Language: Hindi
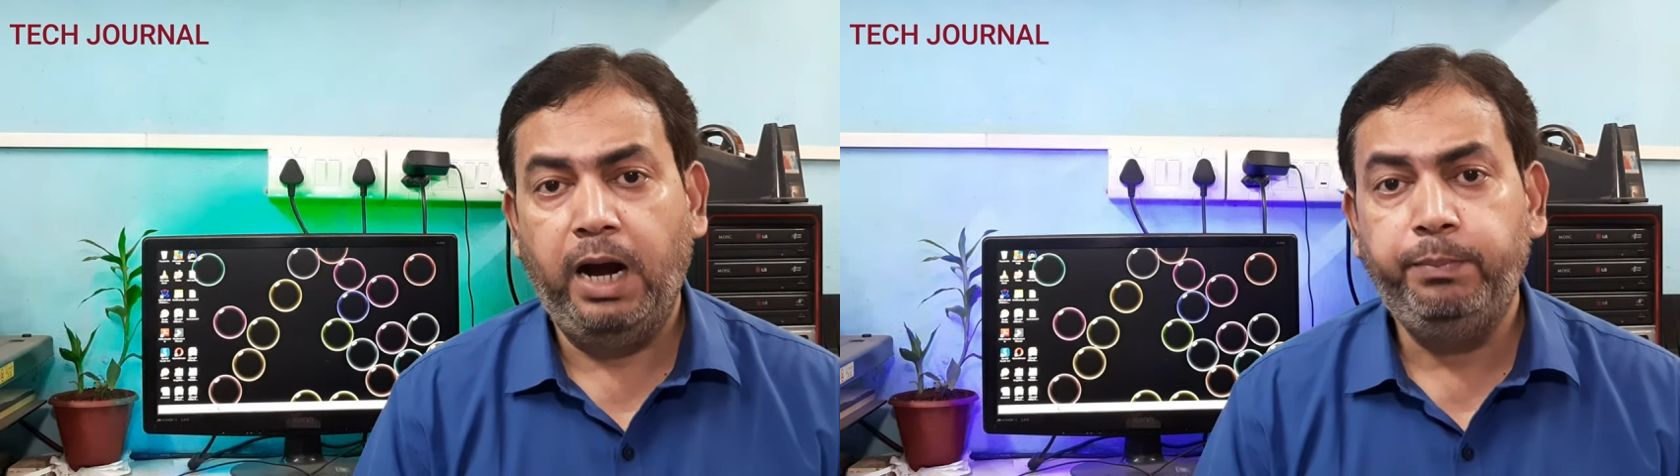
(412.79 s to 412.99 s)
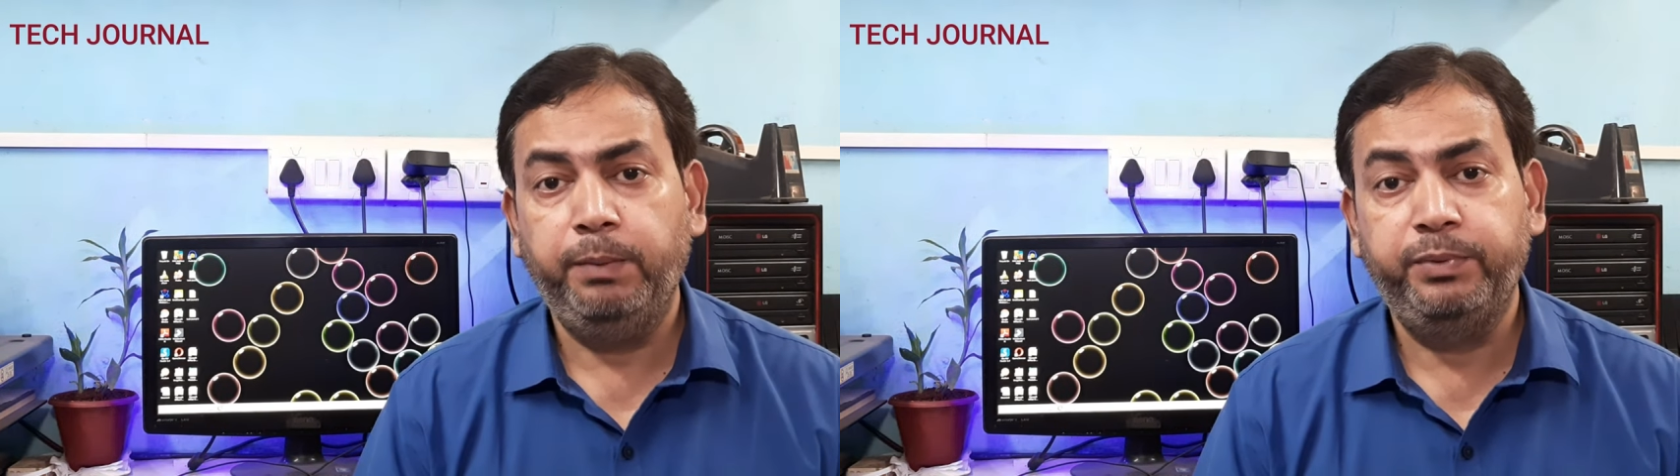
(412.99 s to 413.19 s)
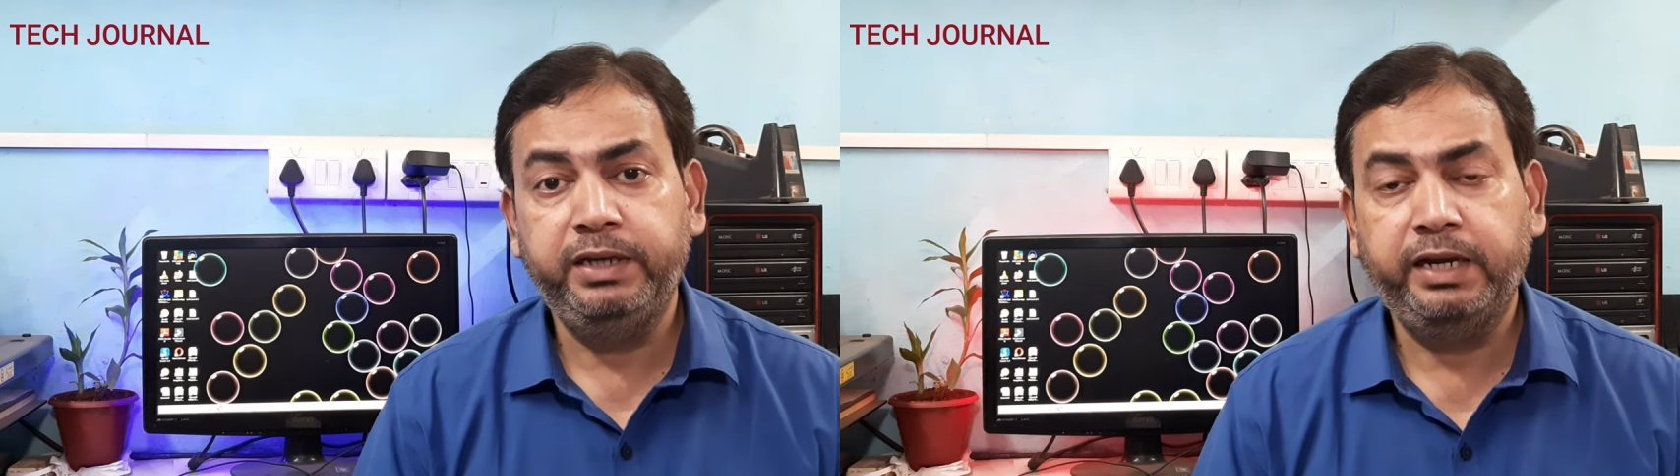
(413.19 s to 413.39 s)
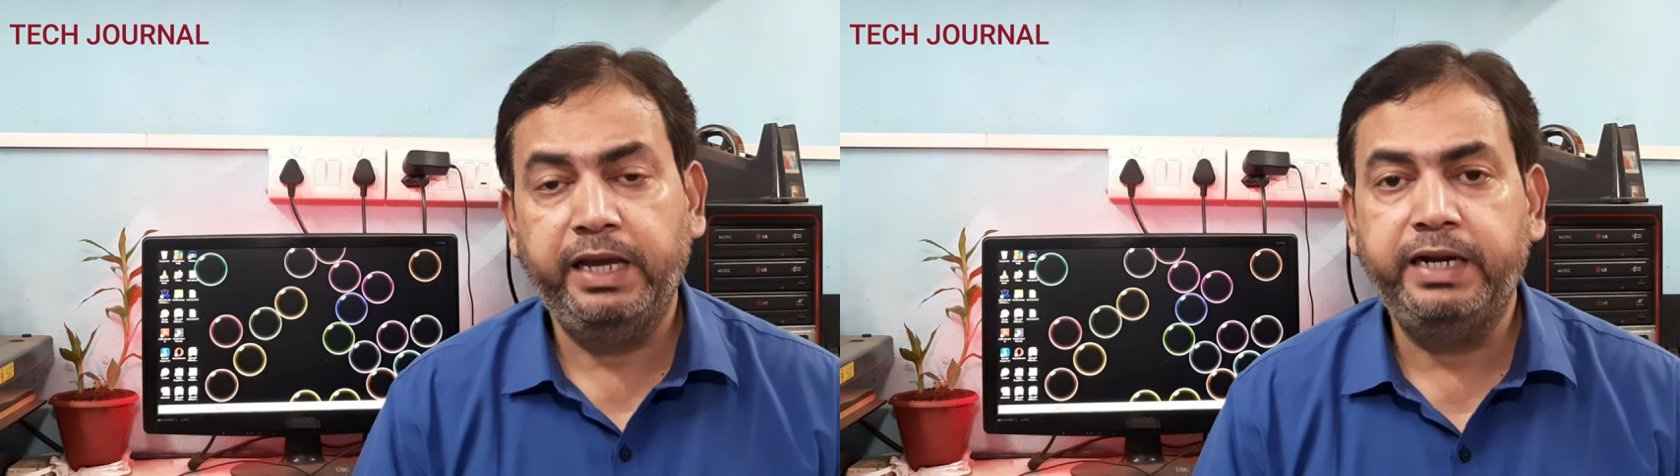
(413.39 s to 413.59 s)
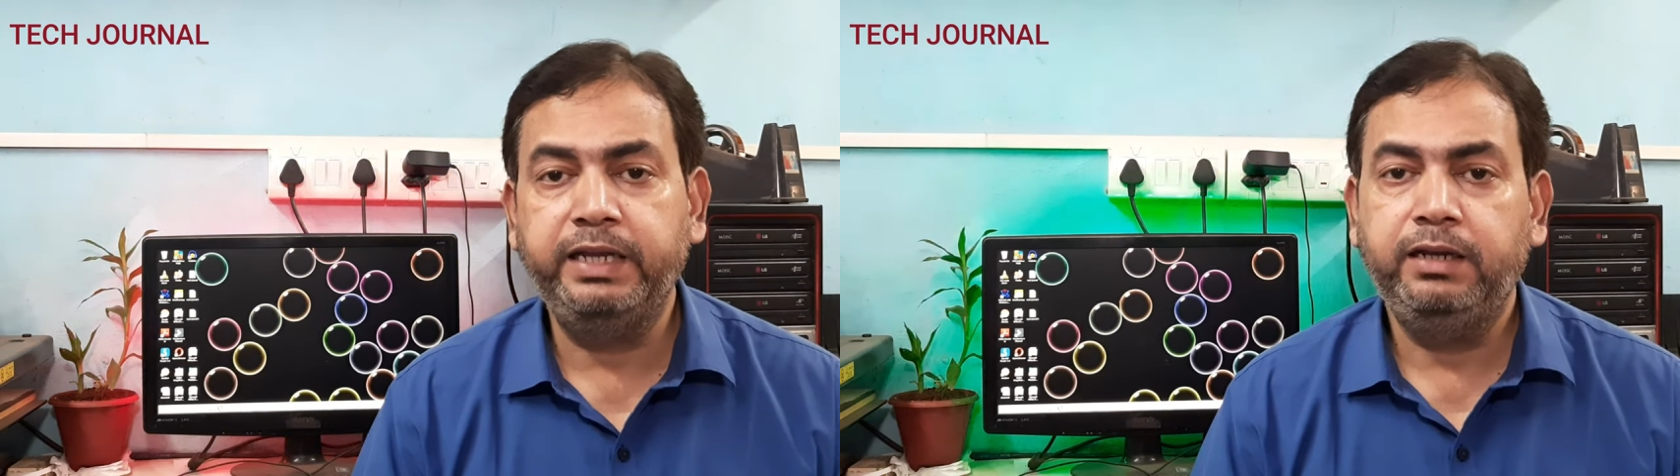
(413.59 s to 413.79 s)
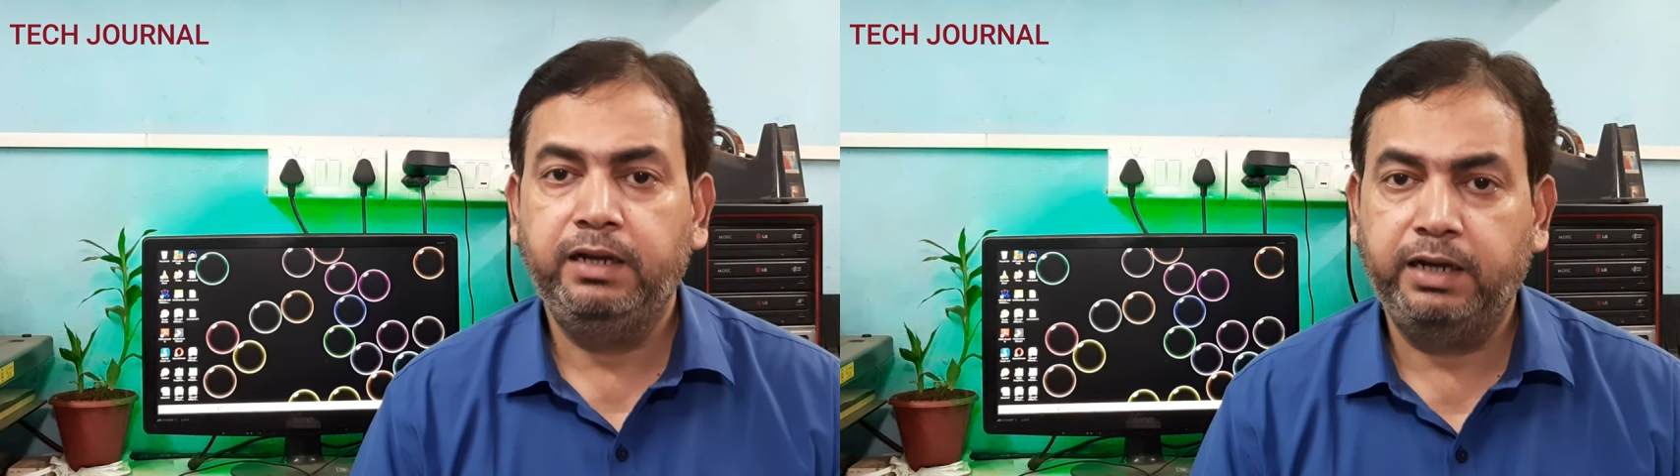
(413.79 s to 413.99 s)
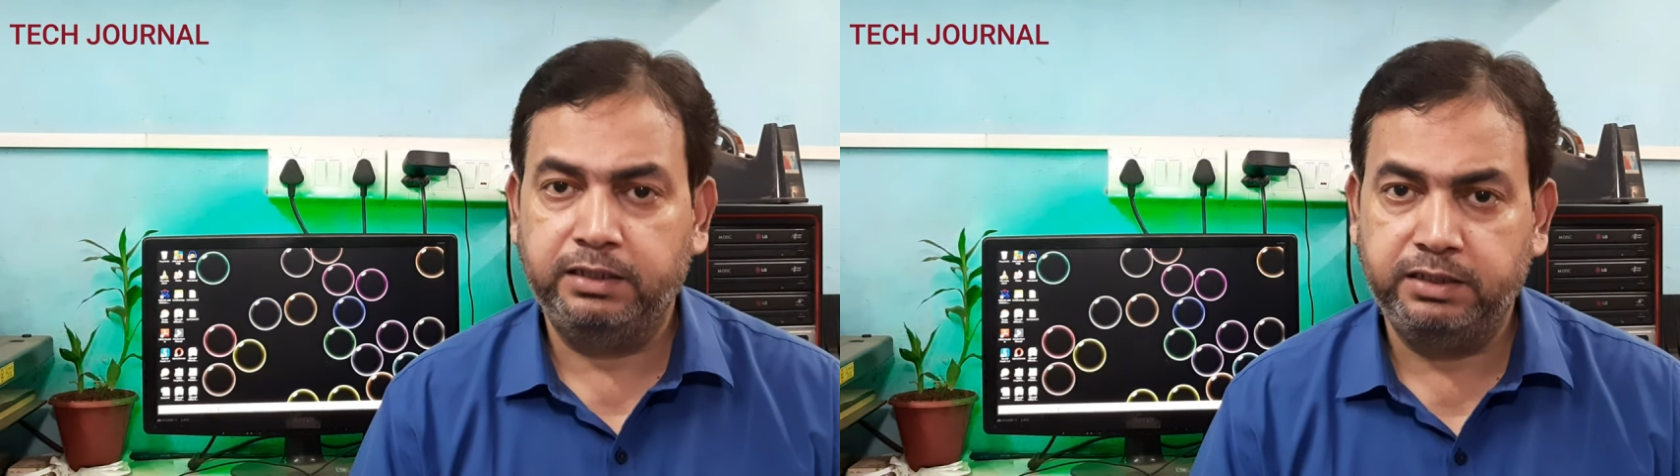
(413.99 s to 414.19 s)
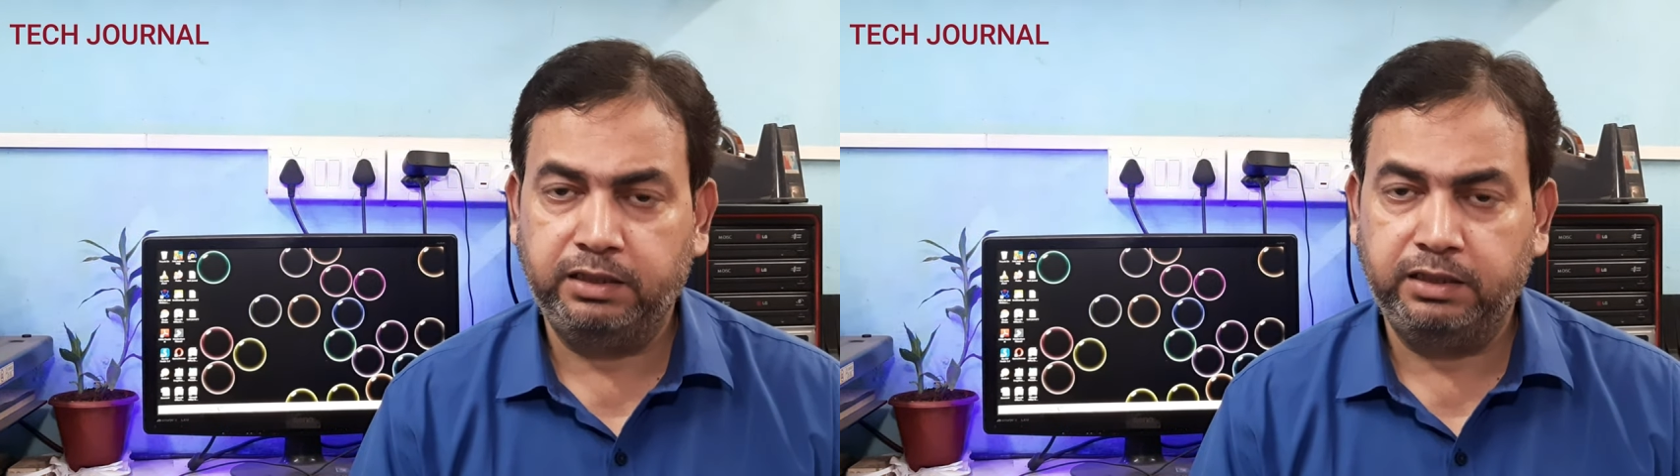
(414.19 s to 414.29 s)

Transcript: आप अपनी क्लैरिटी कर